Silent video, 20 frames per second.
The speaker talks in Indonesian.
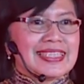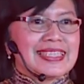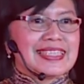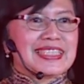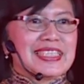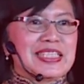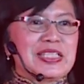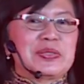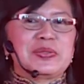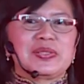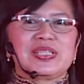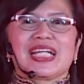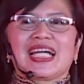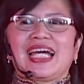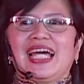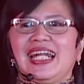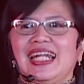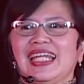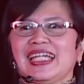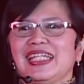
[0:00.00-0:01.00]
Jadi
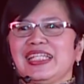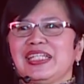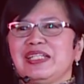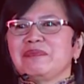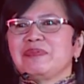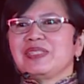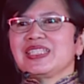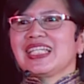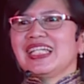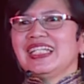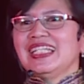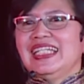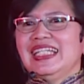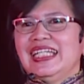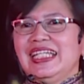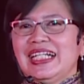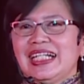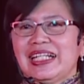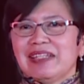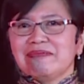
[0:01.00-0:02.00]
kaleng ini bisa
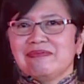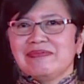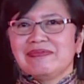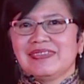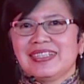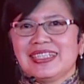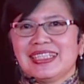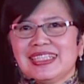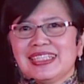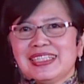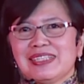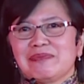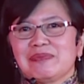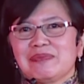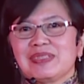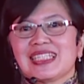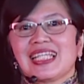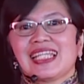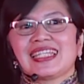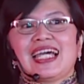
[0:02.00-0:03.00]
dikirim,
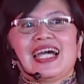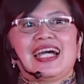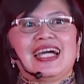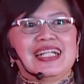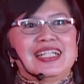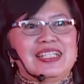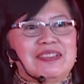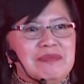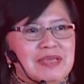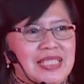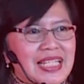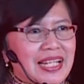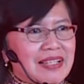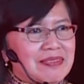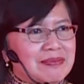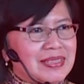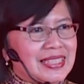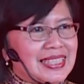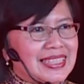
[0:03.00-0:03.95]
bisa tahan lebih lama.